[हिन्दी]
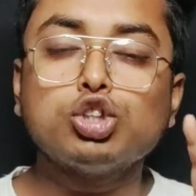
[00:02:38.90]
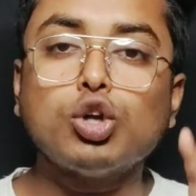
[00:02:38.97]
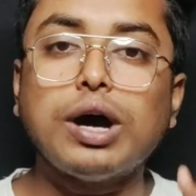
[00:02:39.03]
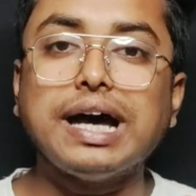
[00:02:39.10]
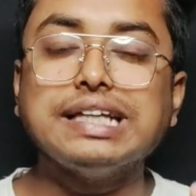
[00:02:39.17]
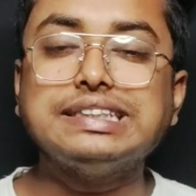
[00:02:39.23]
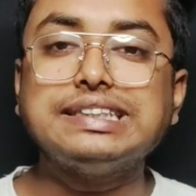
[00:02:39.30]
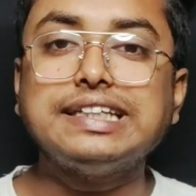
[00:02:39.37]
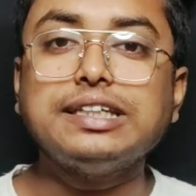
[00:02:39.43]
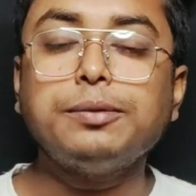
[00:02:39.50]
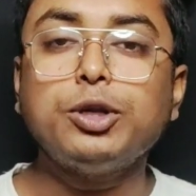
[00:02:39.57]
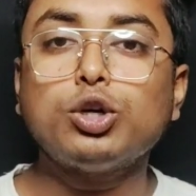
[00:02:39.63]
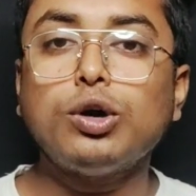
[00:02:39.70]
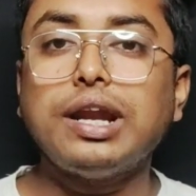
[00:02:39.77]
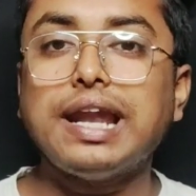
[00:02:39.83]
तो आज की इस
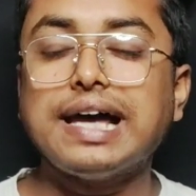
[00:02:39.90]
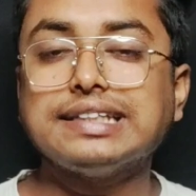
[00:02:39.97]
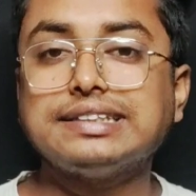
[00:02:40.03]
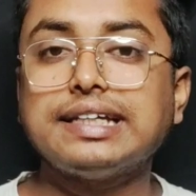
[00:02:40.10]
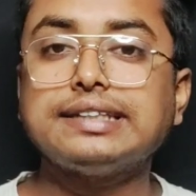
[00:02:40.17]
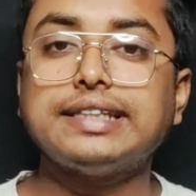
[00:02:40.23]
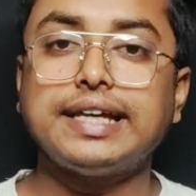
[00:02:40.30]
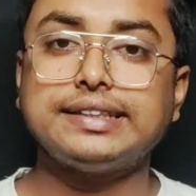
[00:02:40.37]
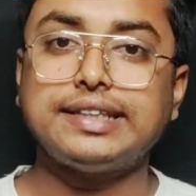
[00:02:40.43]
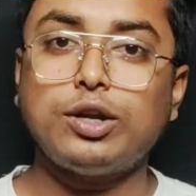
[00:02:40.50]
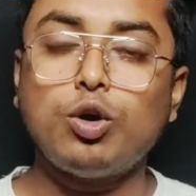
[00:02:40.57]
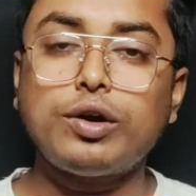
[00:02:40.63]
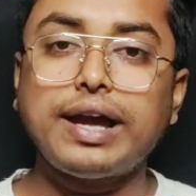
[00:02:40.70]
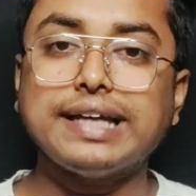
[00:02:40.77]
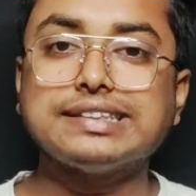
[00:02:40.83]
वीडियो को लास्ट तक देखते
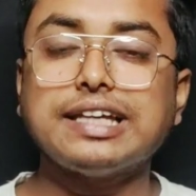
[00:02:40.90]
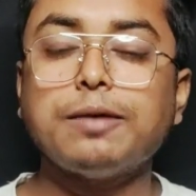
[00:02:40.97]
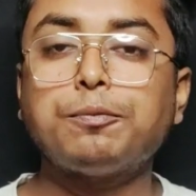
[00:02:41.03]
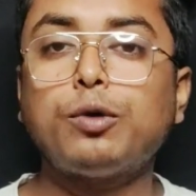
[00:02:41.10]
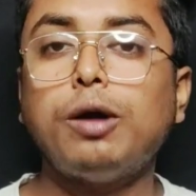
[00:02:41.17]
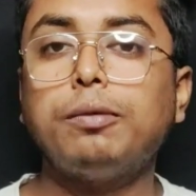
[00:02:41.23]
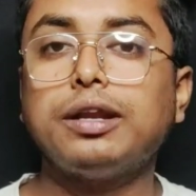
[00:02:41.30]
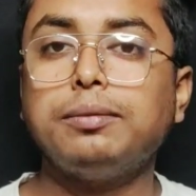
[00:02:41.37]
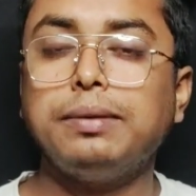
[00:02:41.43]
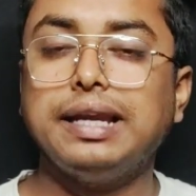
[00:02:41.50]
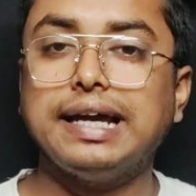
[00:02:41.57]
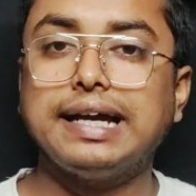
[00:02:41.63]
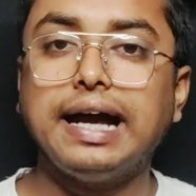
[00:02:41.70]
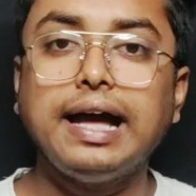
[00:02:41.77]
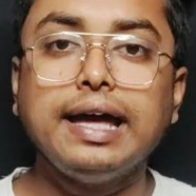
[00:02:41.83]
रहो कैसे आपको अपडेट
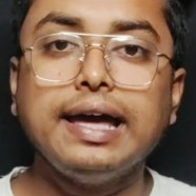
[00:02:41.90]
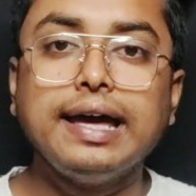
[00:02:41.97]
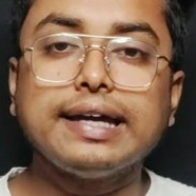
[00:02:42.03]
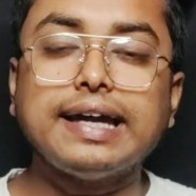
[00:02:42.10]
मिलेगा